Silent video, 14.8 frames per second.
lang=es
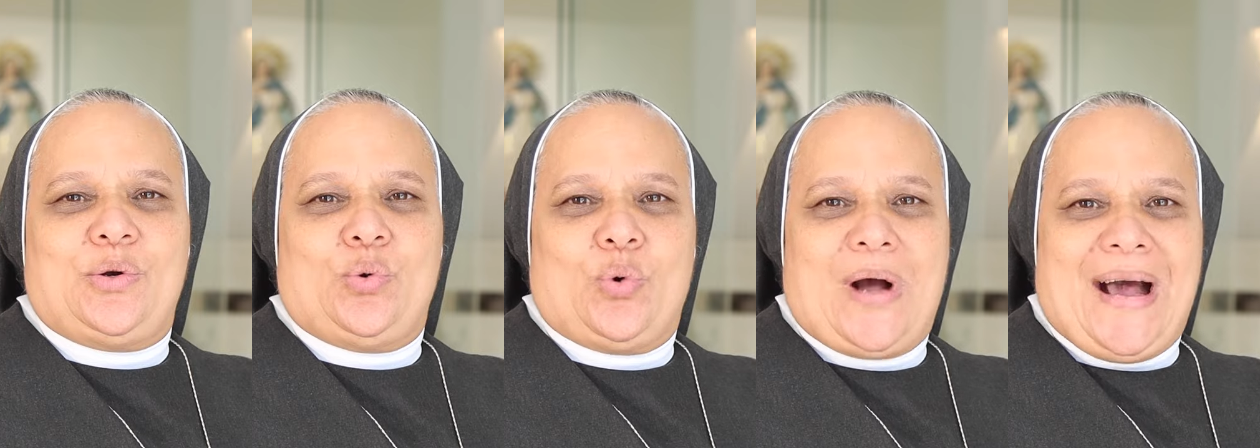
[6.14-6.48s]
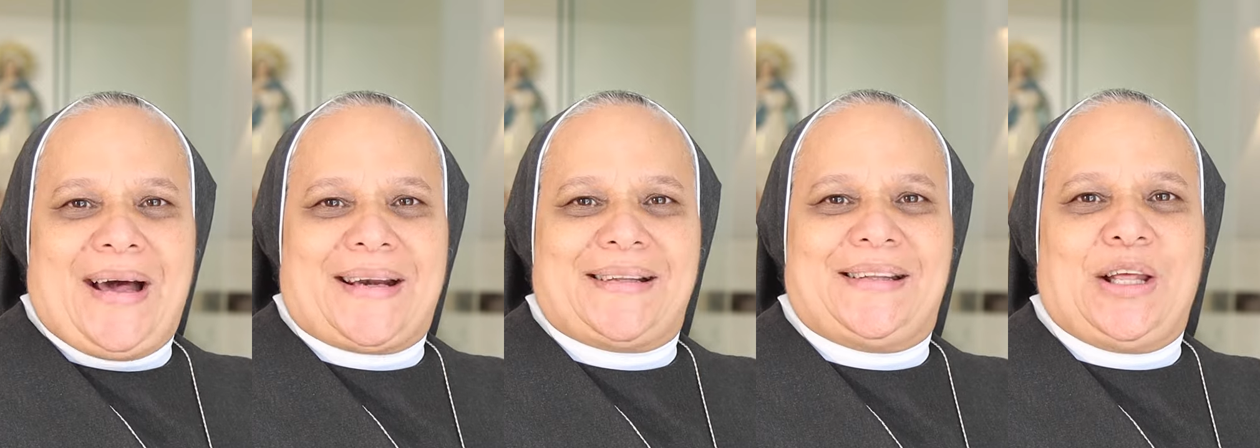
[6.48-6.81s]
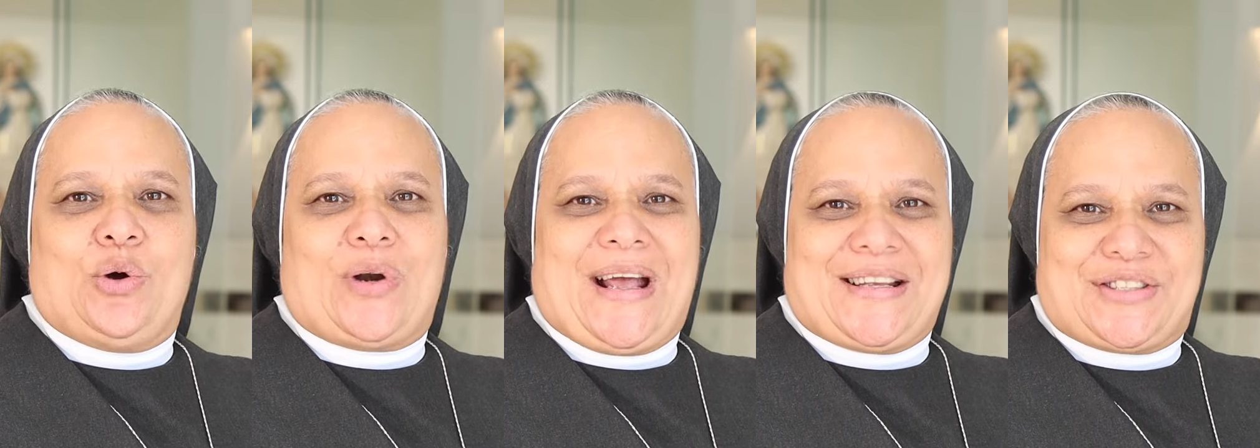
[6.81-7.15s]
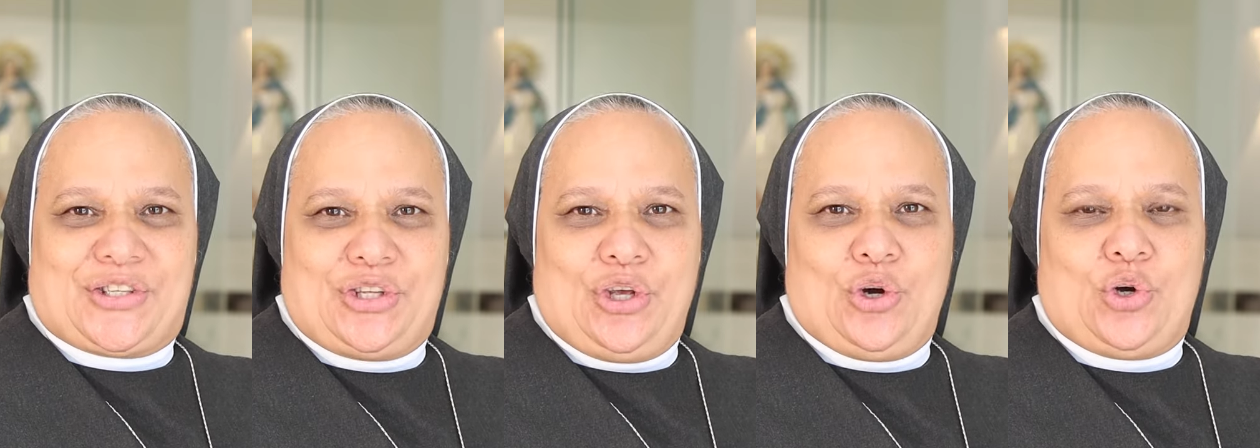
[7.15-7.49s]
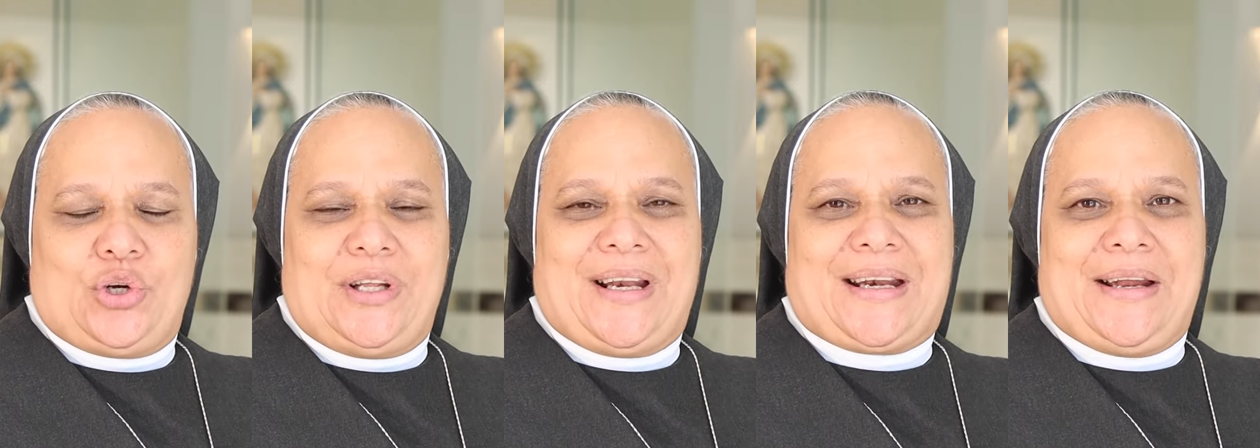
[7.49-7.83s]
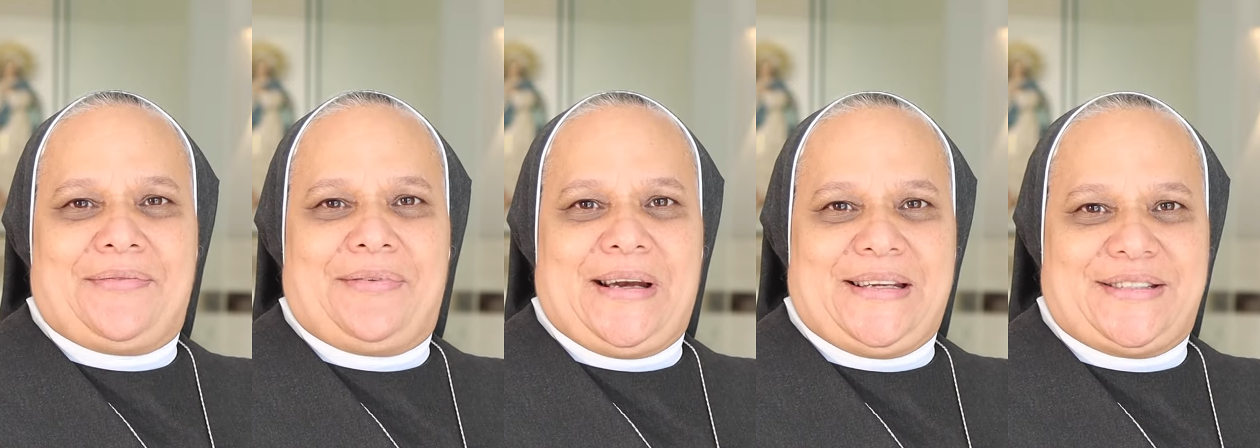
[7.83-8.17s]
lugar de oración y
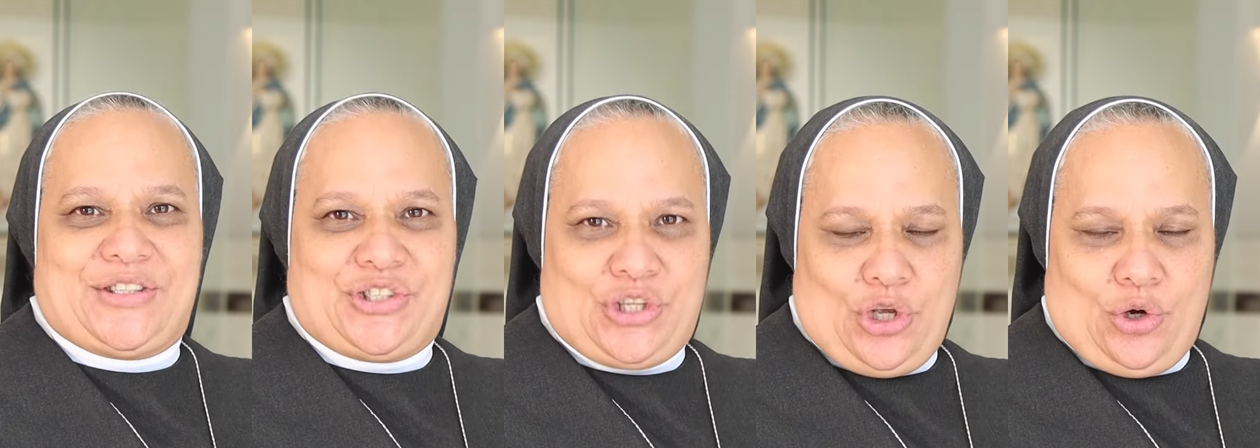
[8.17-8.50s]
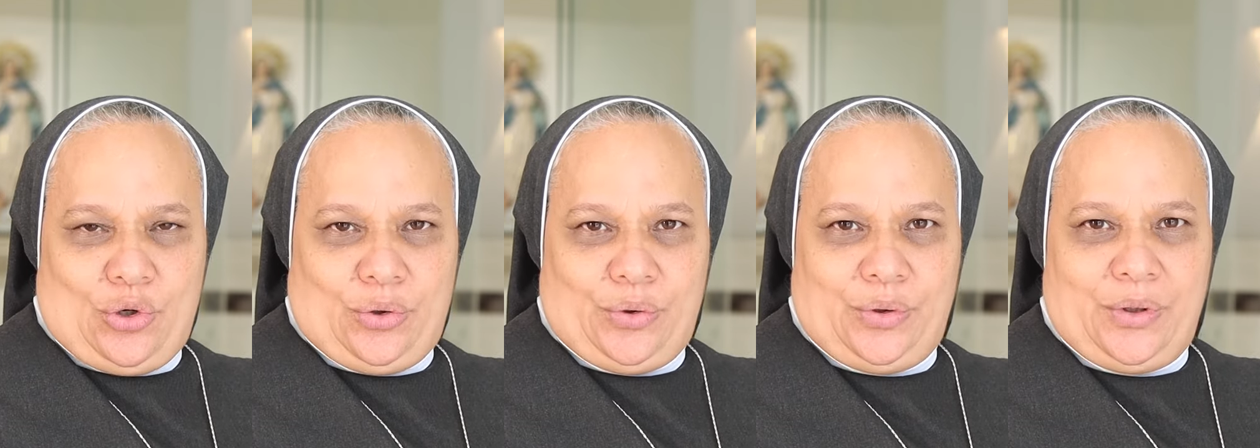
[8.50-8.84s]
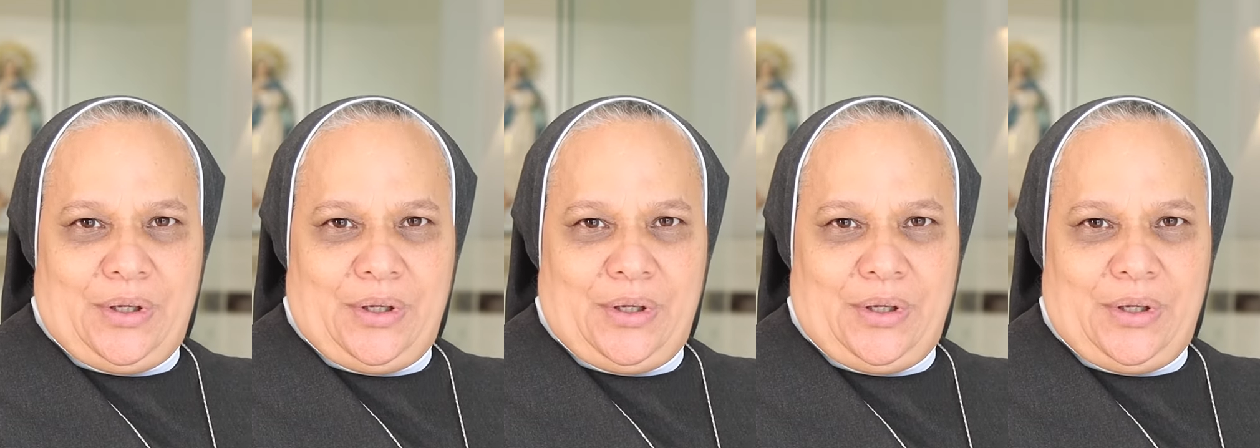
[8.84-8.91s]
reflexión,